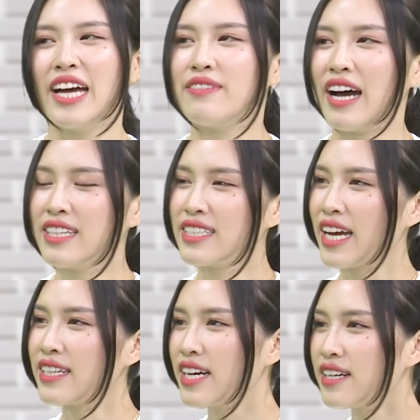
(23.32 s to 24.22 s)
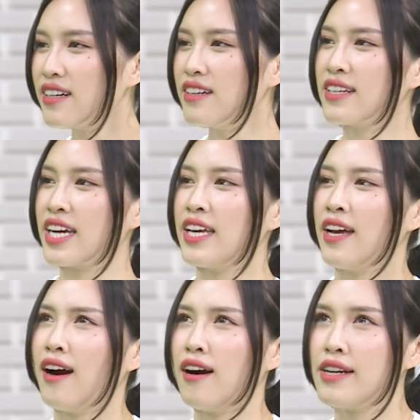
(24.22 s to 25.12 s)
Và anh anh Khắc Hưng này,
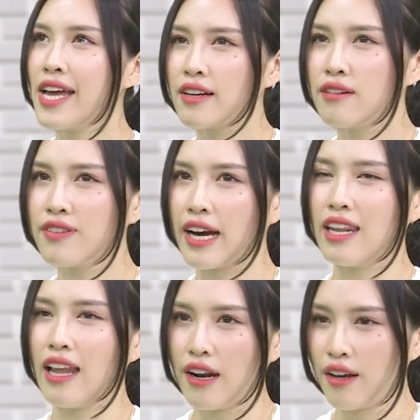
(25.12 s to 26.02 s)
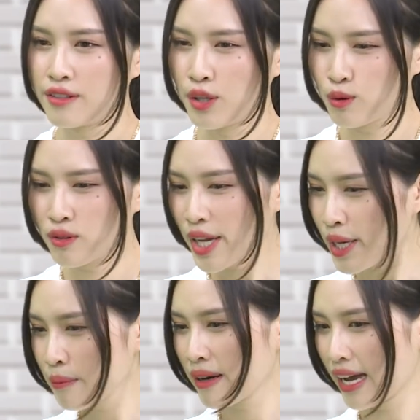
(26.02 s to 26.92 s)
ở đây có phải là lần đầu
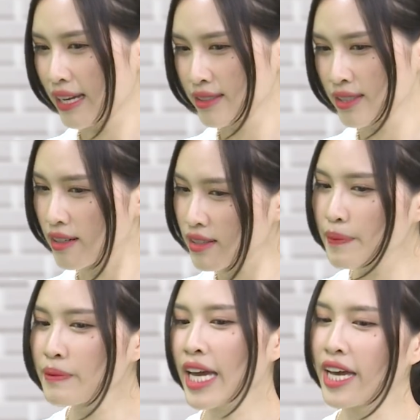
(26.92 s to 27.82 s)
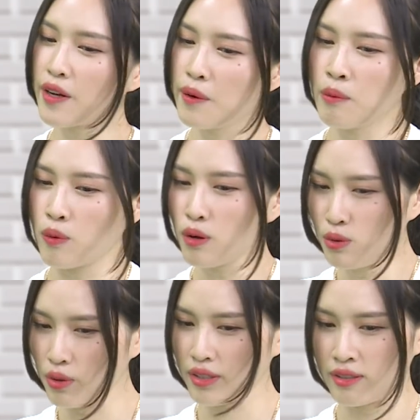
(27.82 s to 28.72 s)
tiên mà anh trực tiếp nghe câu một câu
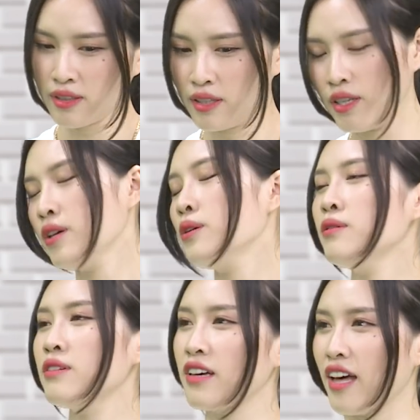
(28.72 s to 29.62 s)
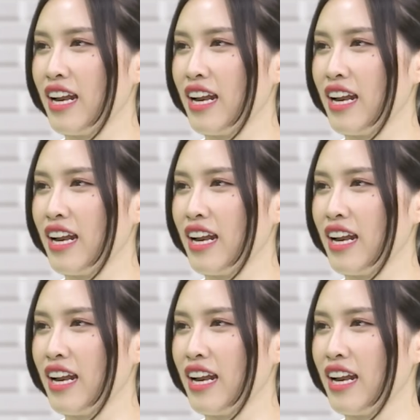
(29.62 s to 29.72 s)
chuyện tình yêu được kể